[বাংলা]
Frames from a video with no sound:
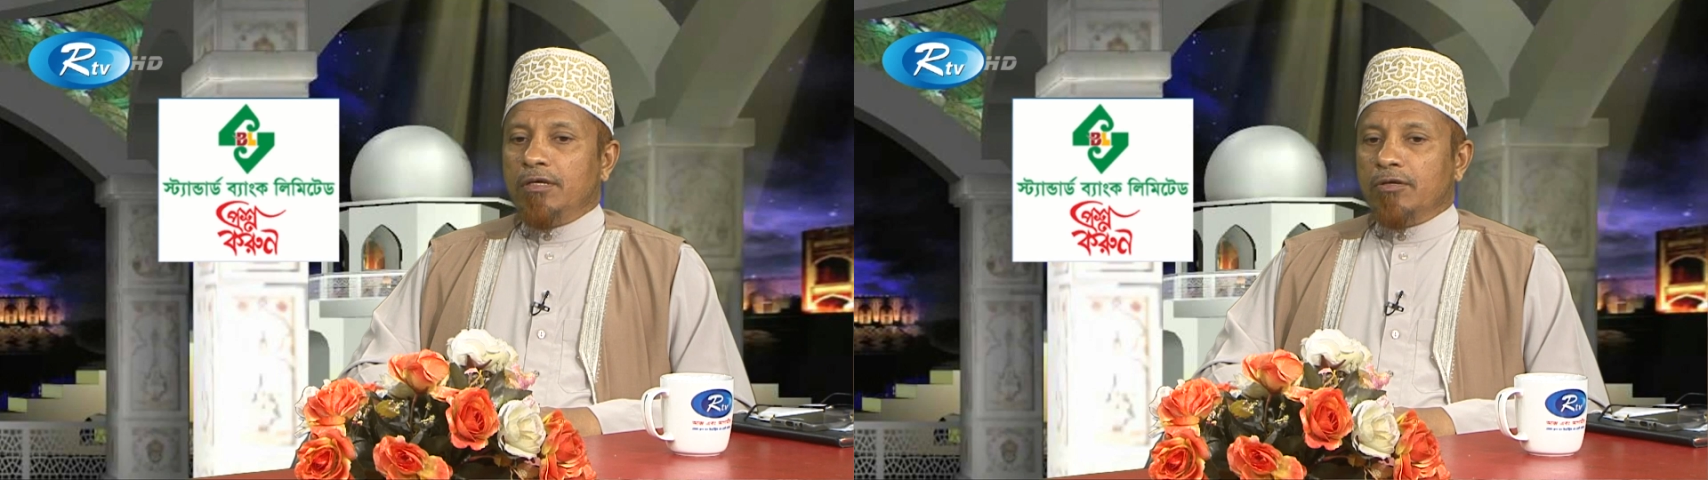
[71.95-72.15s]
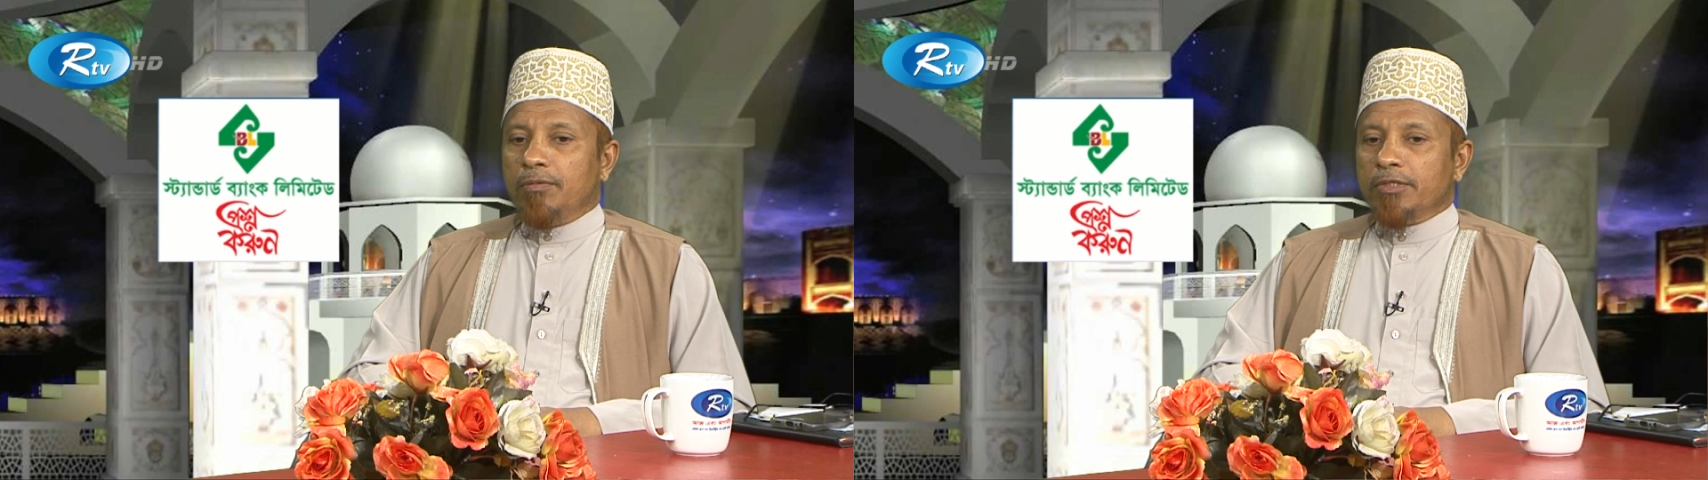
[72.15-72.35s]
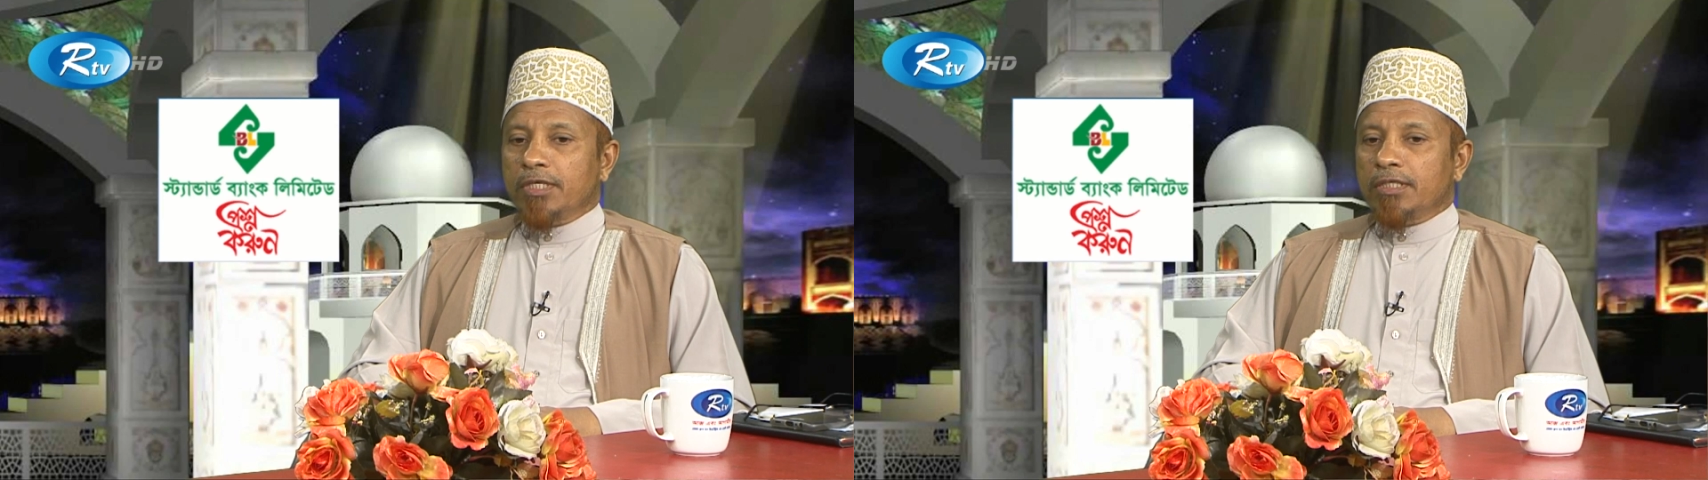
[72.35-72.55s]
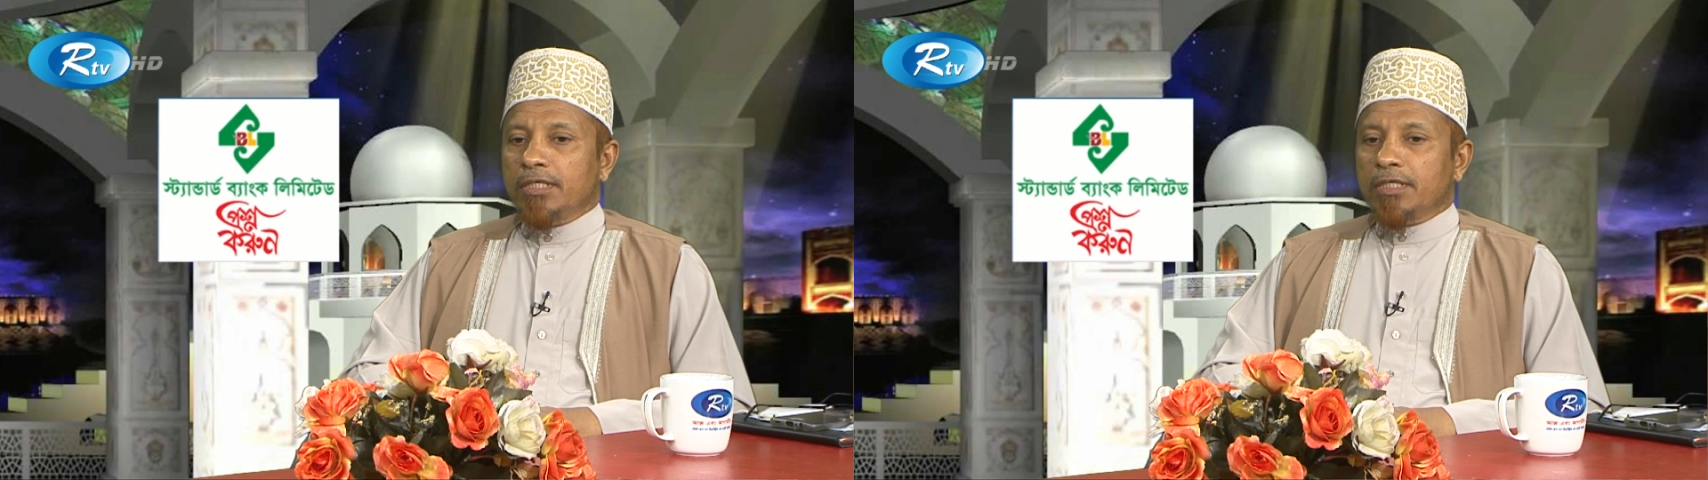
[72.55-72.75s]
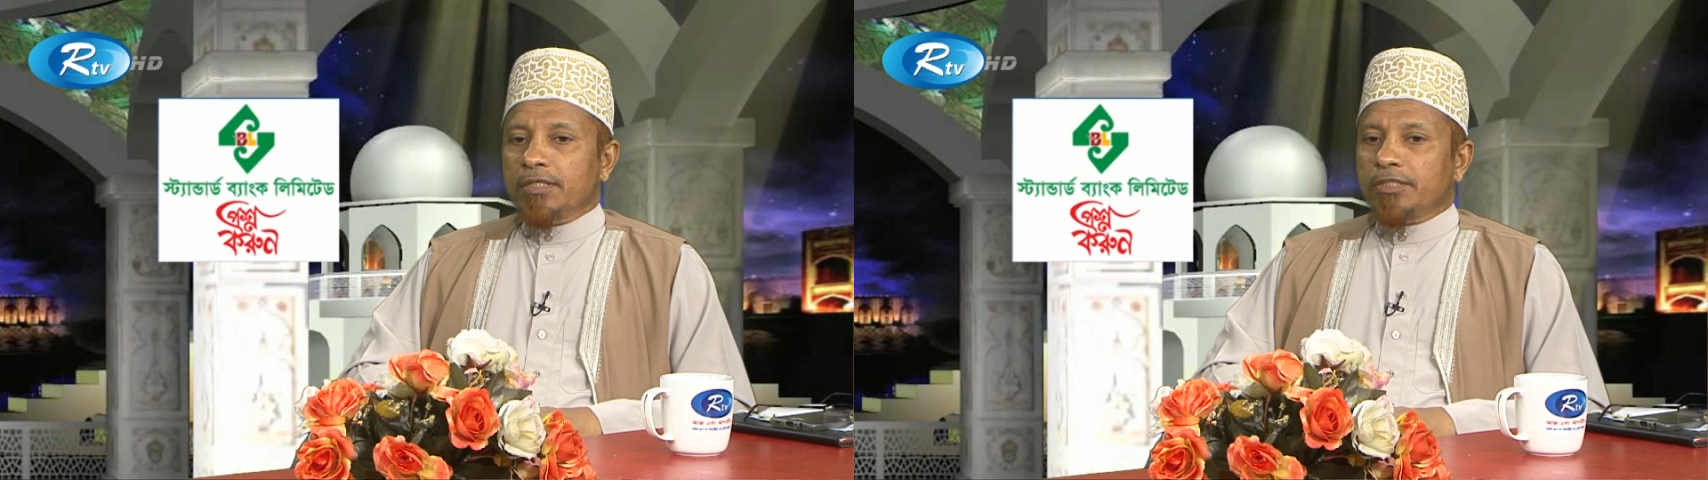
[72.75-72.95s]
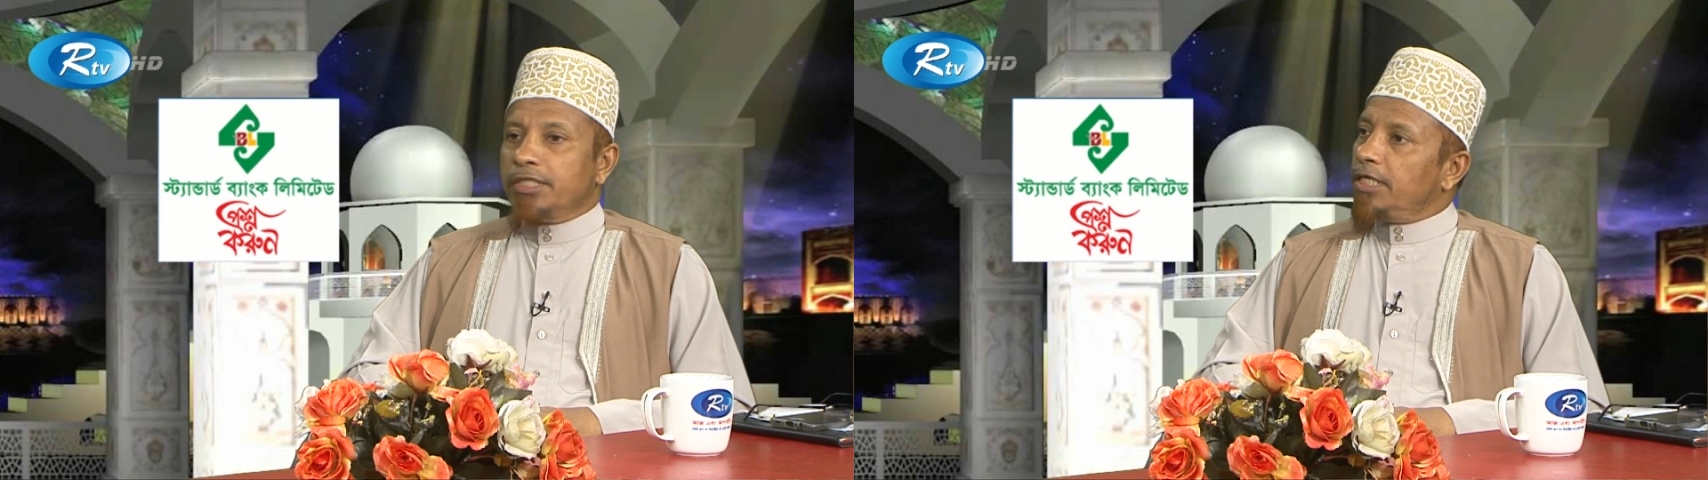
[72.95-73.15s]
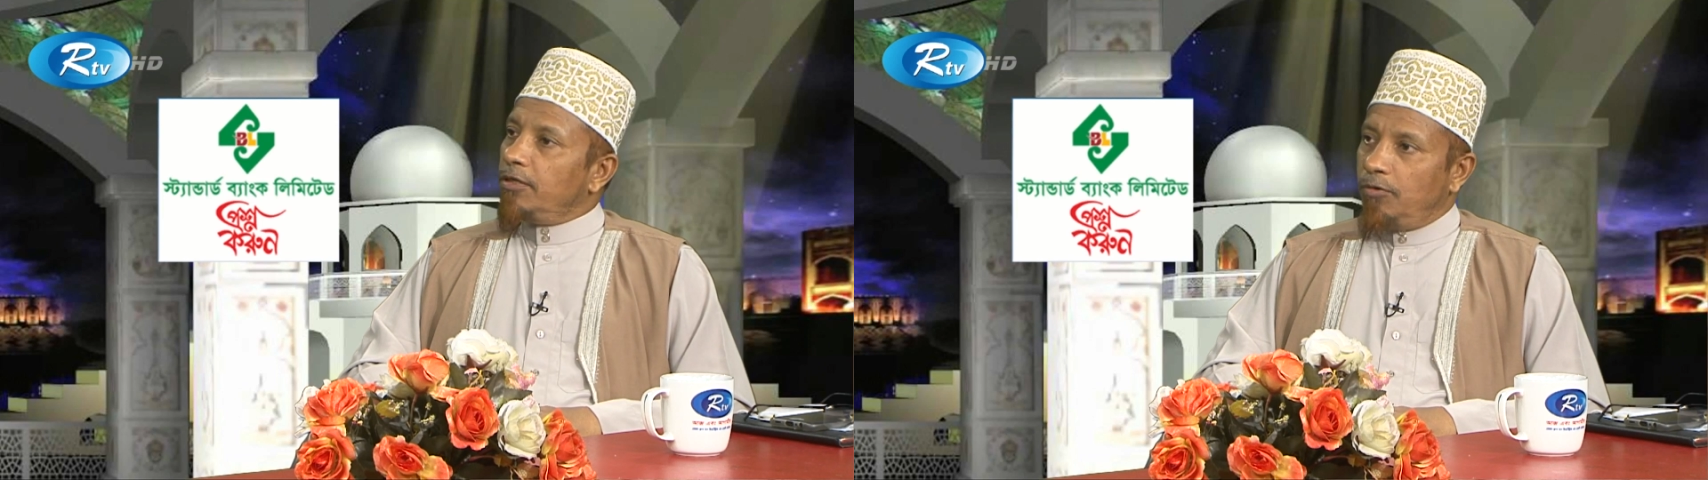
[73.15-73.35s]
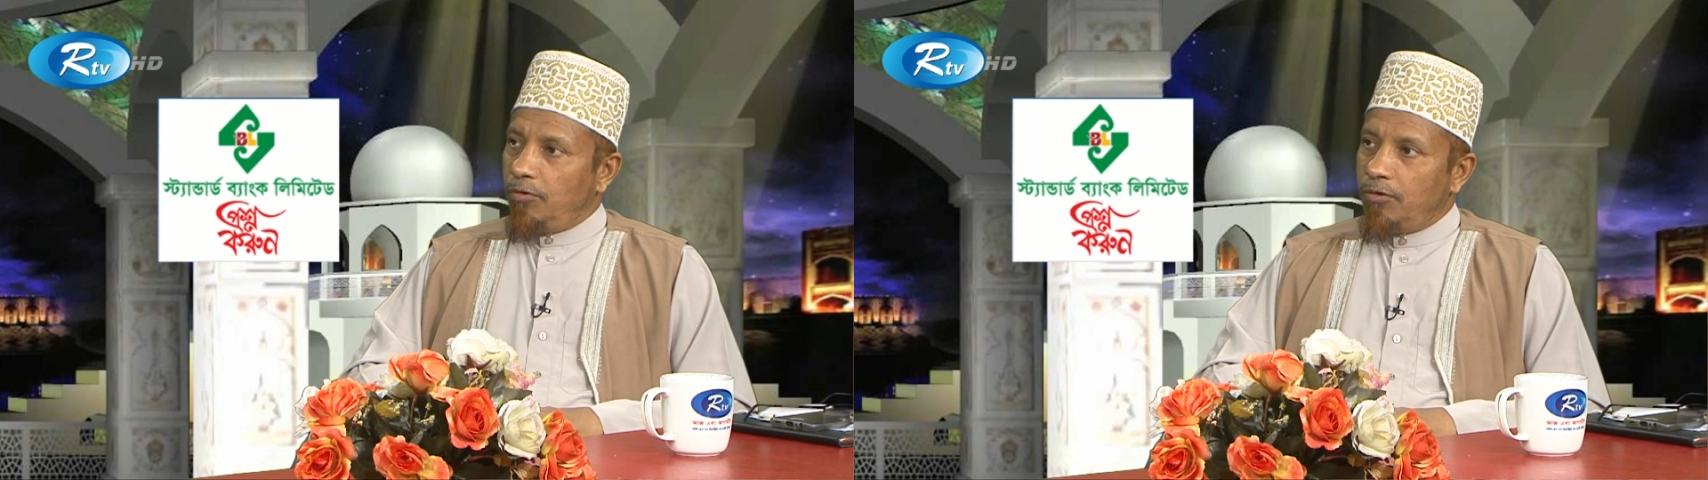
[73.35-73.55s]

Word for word: রমাদানের চেয়েও